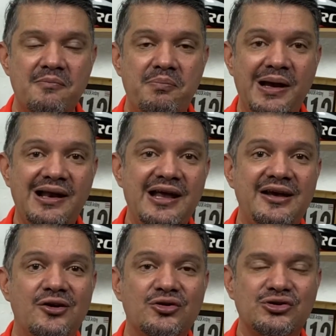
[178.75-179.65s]

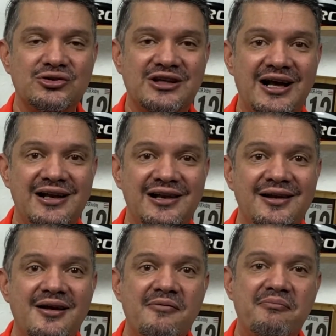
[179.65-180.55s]
peligro total
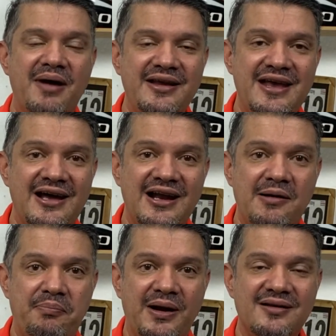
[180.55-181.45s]

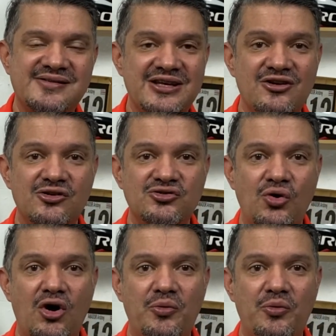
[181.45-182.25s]
mañana para el señor Joao